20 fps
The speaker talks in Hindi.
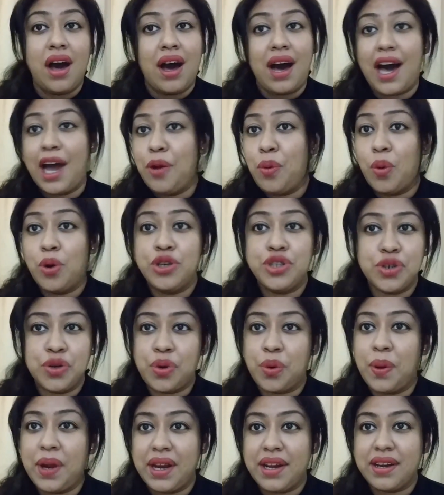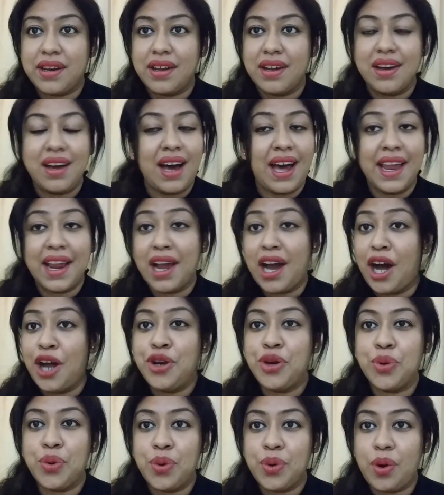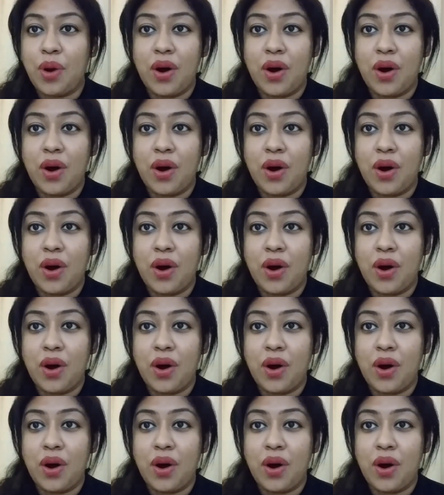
आई वॉन्ट टू क्विट आई कान डू